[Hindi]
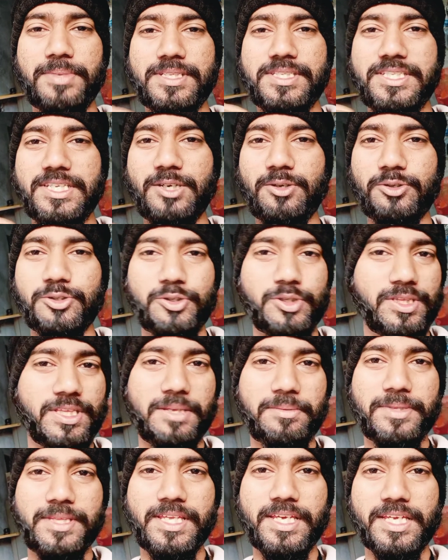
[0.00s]
बच्चे लोग जितने
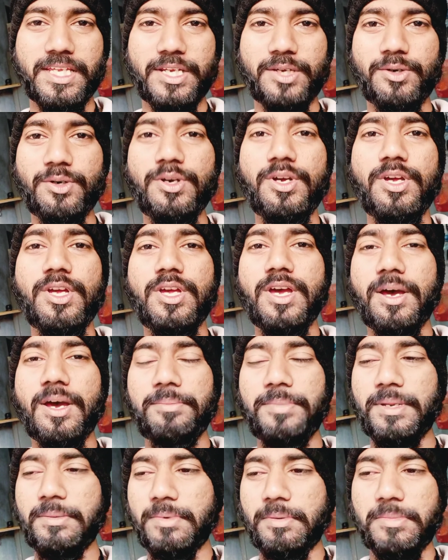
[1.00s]
भी देख रहे हो
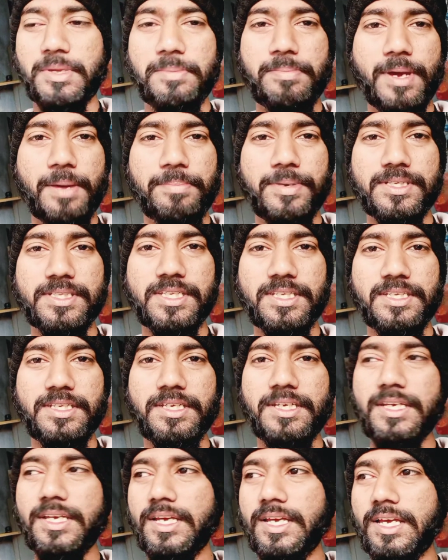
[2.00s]
अपने मम्मी पापा से
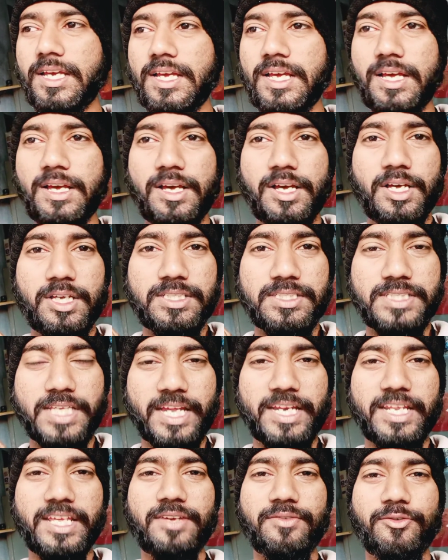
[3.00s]

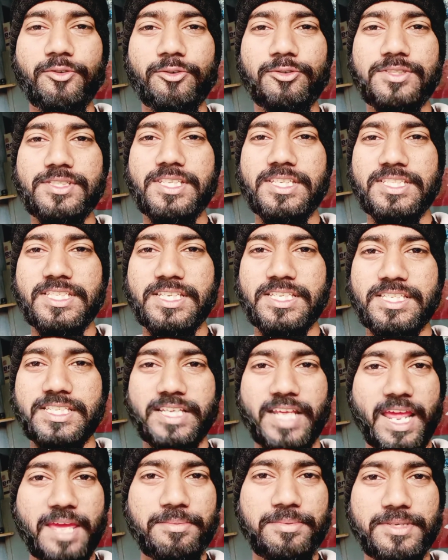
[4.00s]
सारे के फ़ोन से
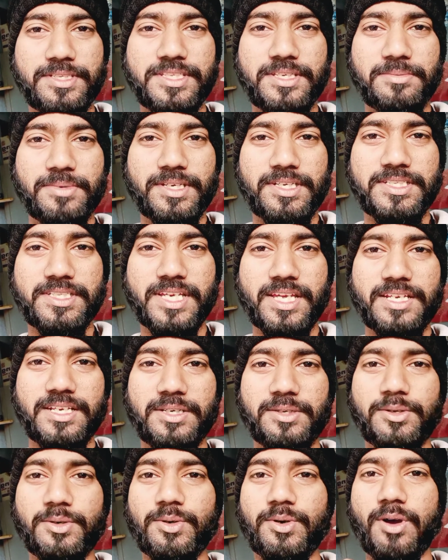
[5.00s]
सब्सक्राइब कीजिए मेरे
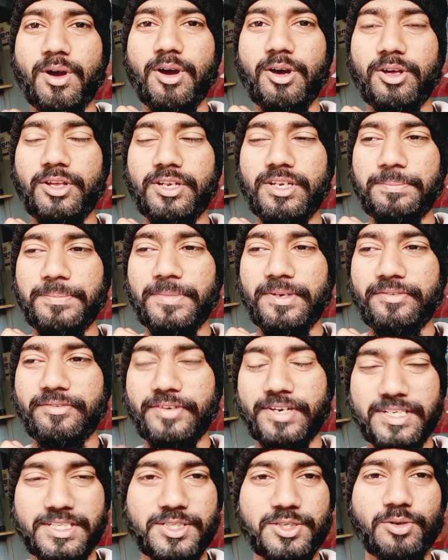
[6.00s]
चैनल को और अपने
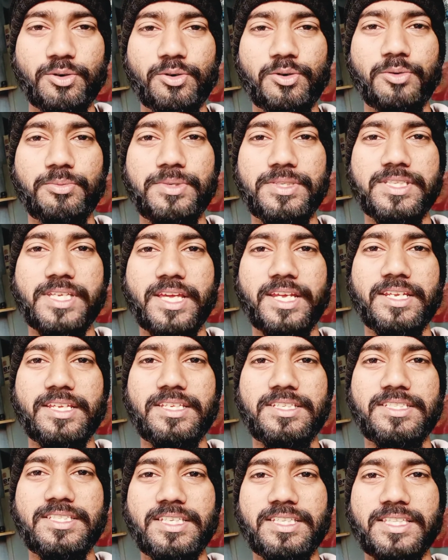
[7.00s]
फ्रेंड्स लोग को भी शेयर
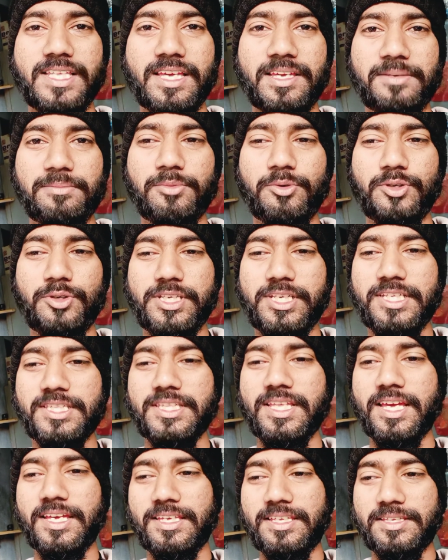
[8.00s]
कीजिए ताकि बोलिए
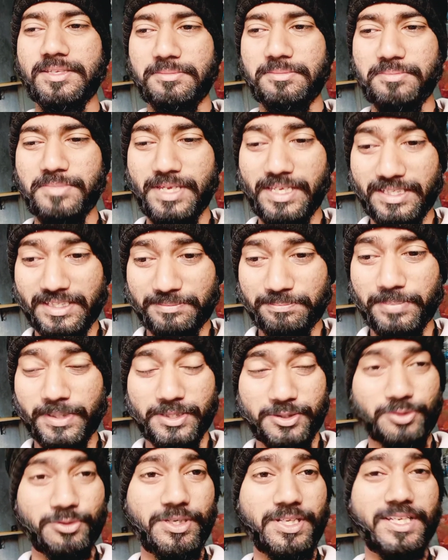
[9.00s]
ताकि मैं
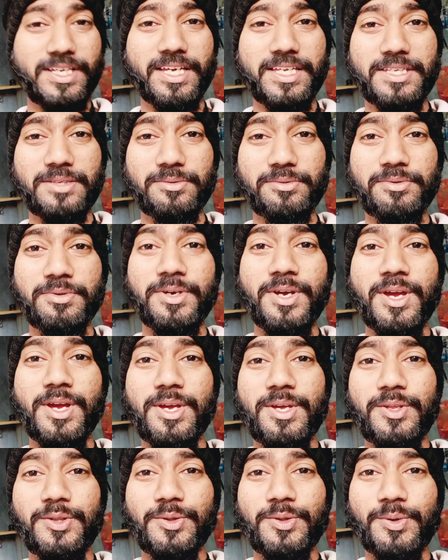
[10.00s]
परसुडी का ही हूँ
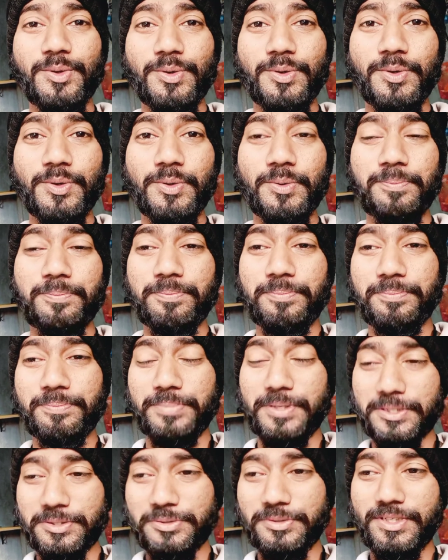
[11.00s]
तो
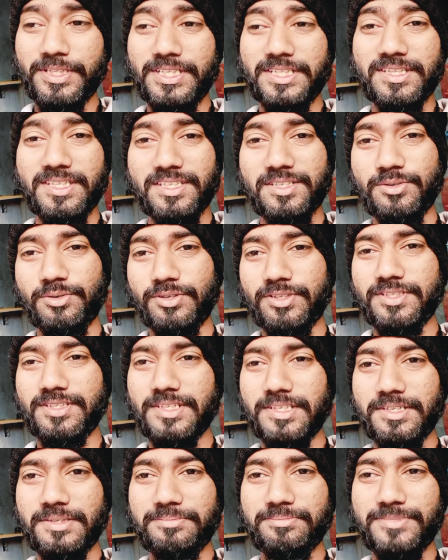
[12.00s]
परसुडी इतने छोटे
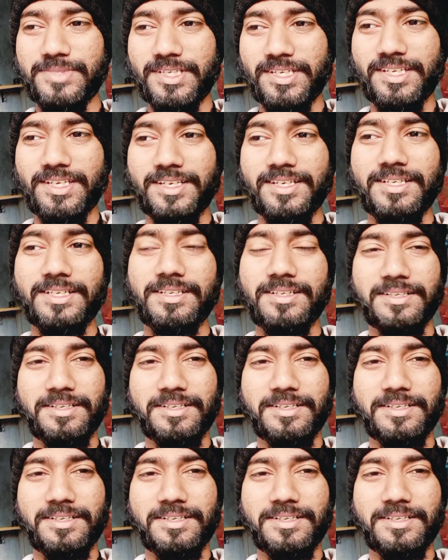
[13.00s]
से जगह का